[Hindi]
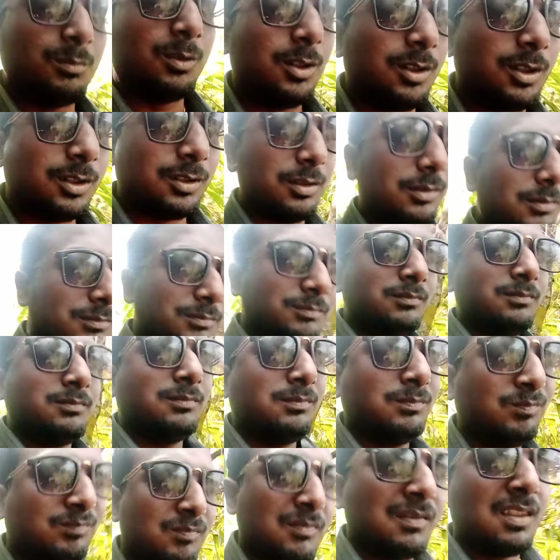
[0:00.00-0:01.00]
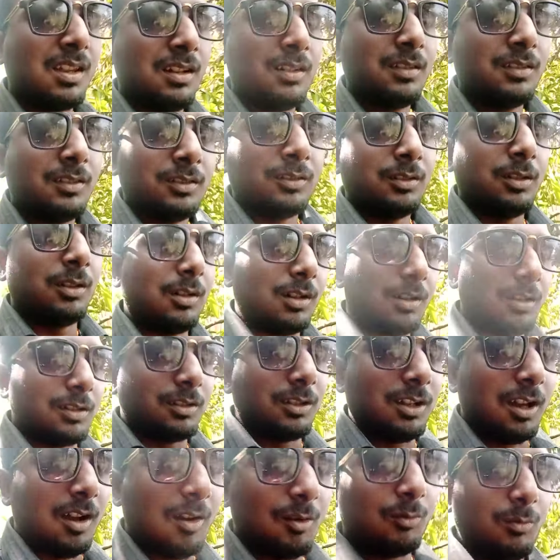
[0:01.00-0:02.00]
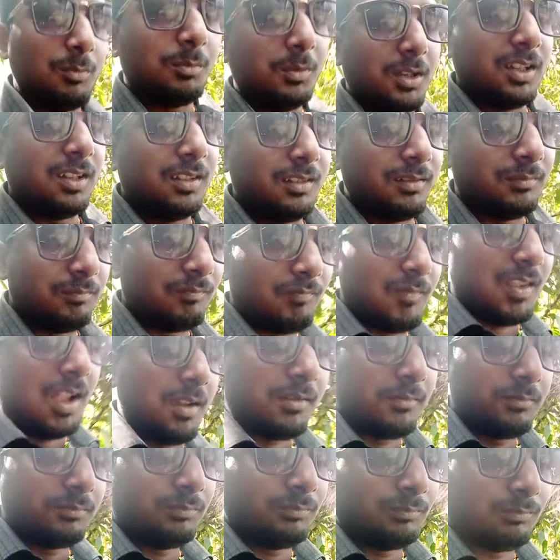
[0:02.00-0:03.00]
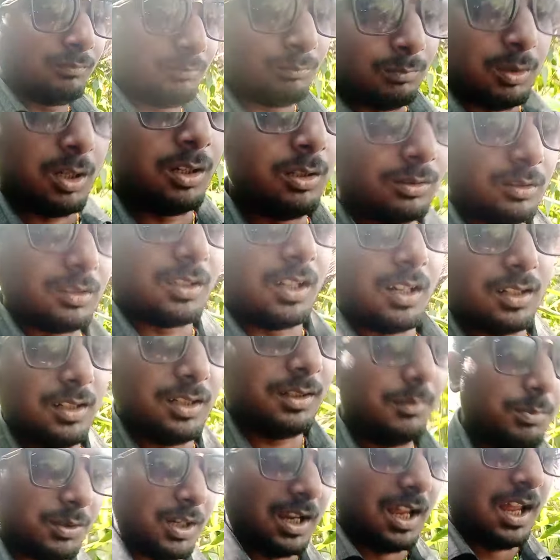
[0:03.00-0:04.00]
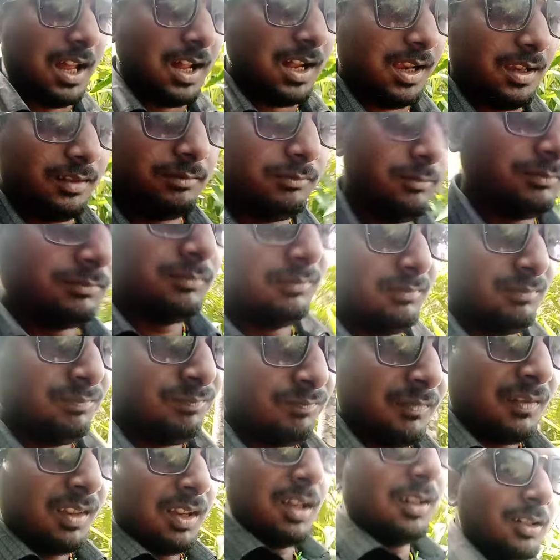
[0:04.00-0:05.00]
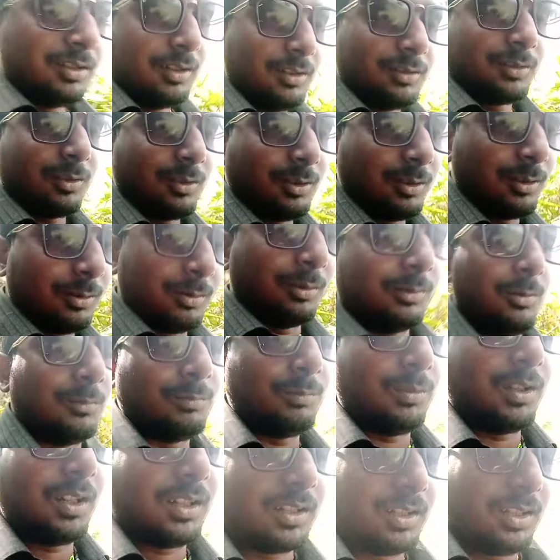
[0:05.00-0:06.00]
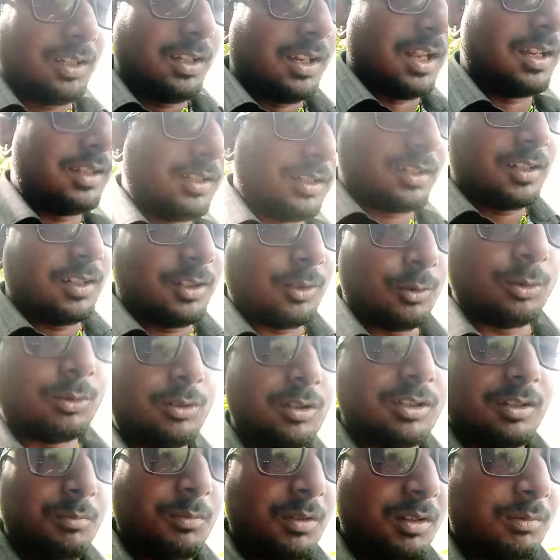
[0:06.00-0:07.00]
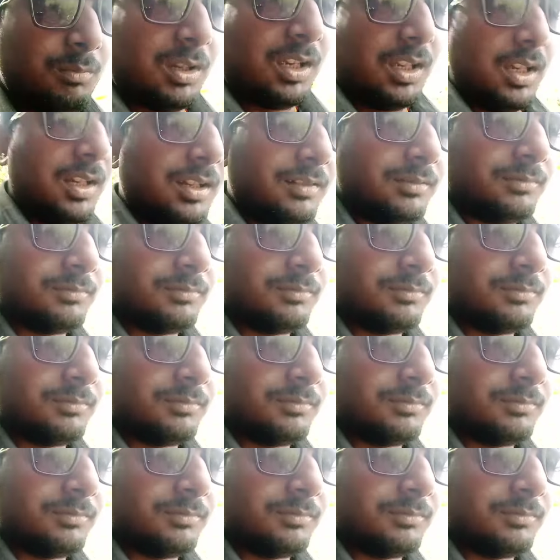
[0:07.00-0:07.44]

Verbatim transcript: बहुत लॉकडाउन में बहुत तकलीफ़ सहा तो वैक्सीन आने की खुशी में मैं